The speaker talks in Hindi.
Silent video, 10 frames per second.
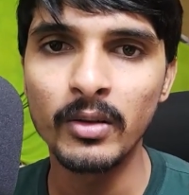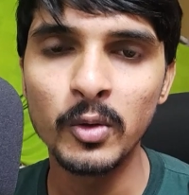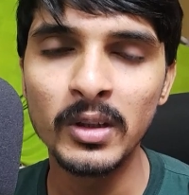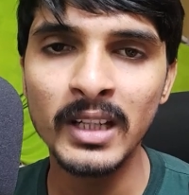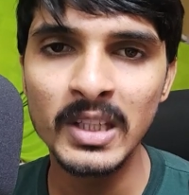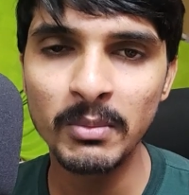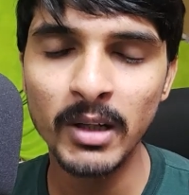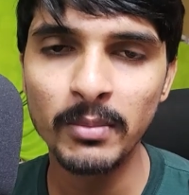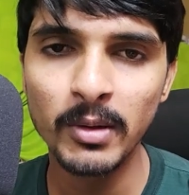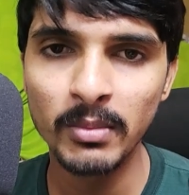खुद के
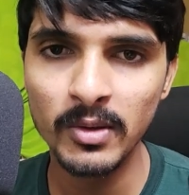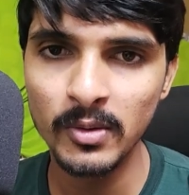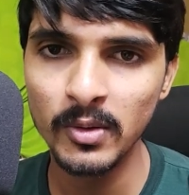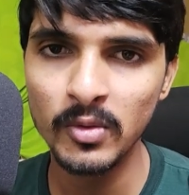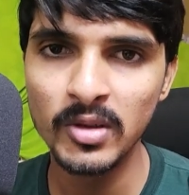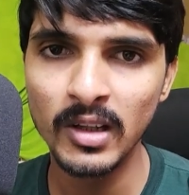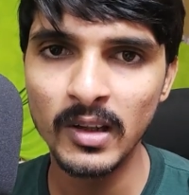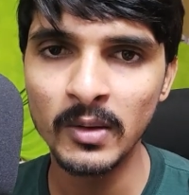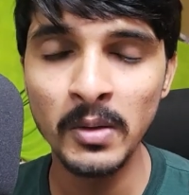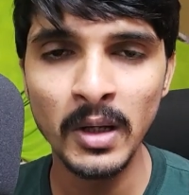स्मार्टफोन में इसको यूज
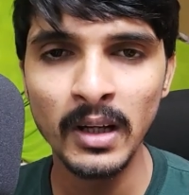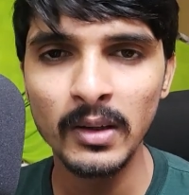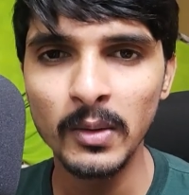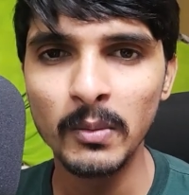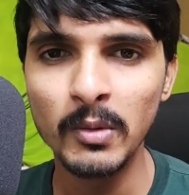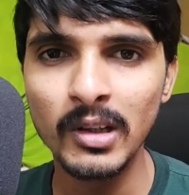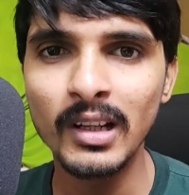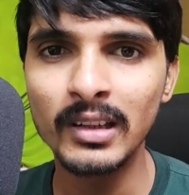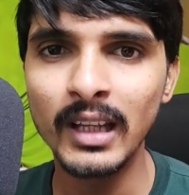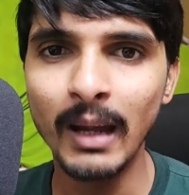करता हूँ तो मुझे
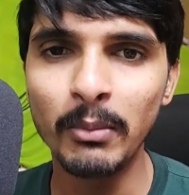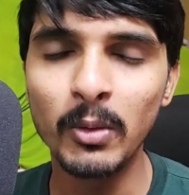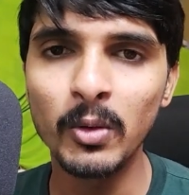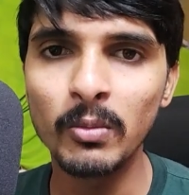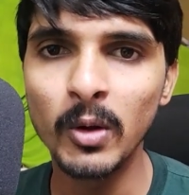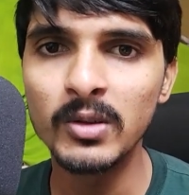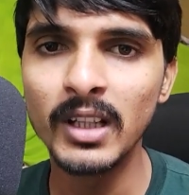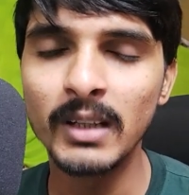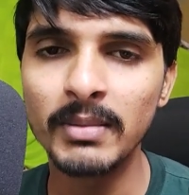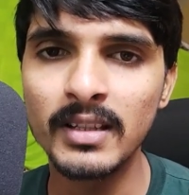लगता है आप लोग को बहुत
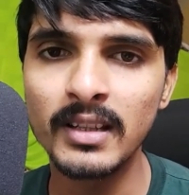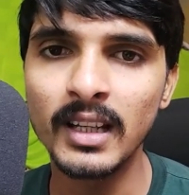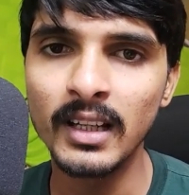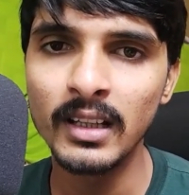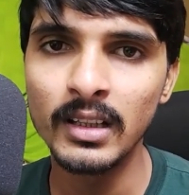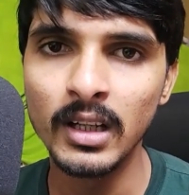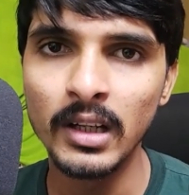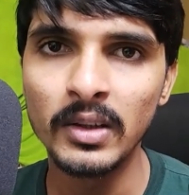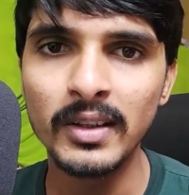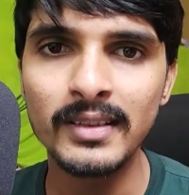ज़्यादा पसंद आएगा
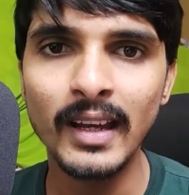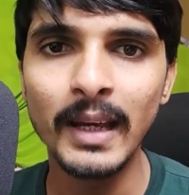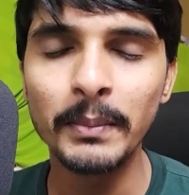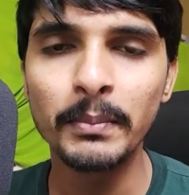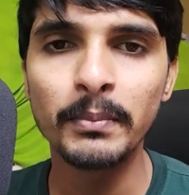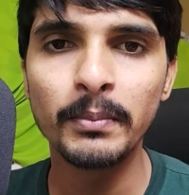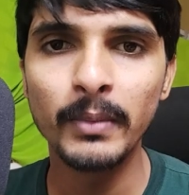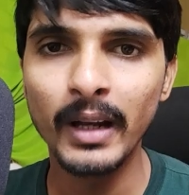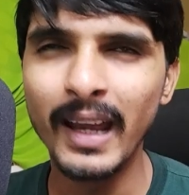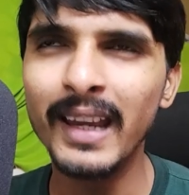तो इस ऐप
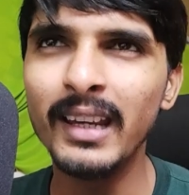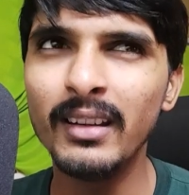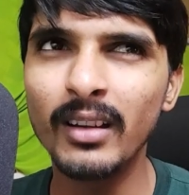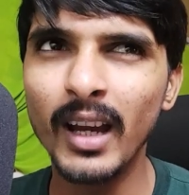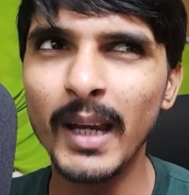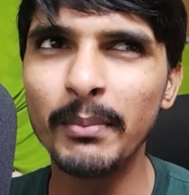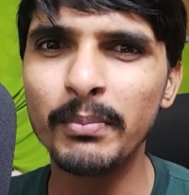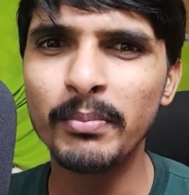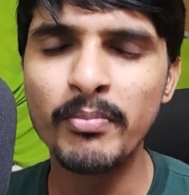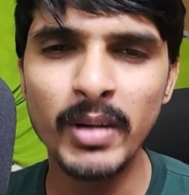है
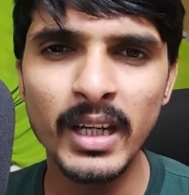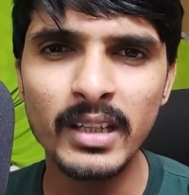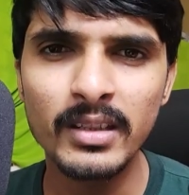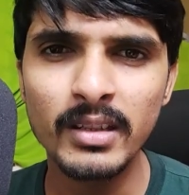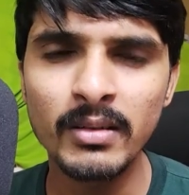ऐप में